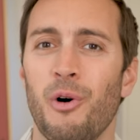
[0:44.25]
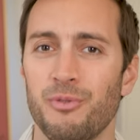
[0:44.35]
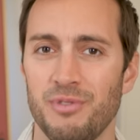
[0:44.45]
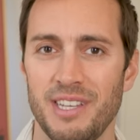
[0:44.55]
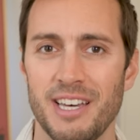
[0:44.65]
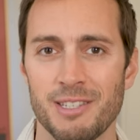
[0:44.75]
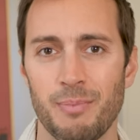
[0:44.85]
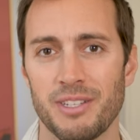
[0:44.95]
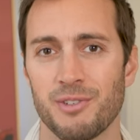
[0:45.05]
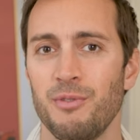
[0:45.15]
enthousiaste
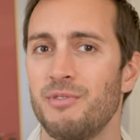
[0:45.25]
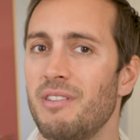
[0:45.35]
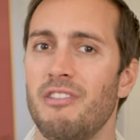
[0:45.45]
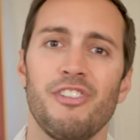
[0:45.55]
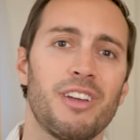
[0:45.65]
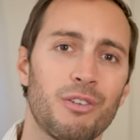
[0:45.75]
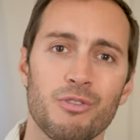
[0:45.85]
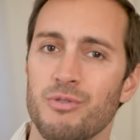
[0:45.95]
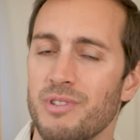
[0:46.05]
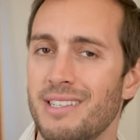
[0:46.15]
parce que vous avez fait quelque
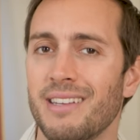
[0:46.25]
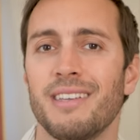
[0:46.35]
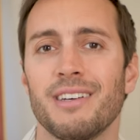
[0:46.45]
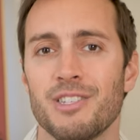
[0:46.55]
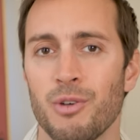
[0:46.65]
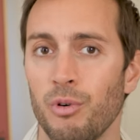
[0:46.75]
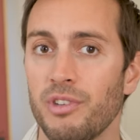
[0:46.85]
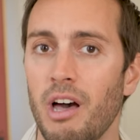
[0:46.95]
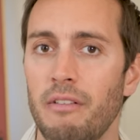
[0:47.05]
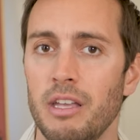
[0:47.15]
chose d'intéressant au
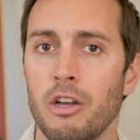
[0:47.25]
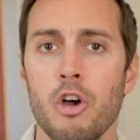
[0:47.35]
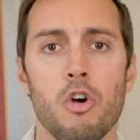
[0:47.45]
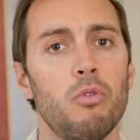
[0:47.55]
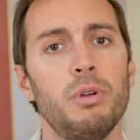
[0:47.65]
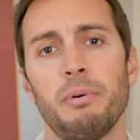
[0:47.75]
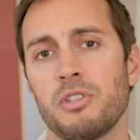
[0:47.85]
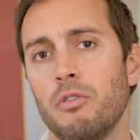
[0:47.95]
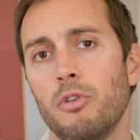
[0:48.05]
travail. Ou bien parce que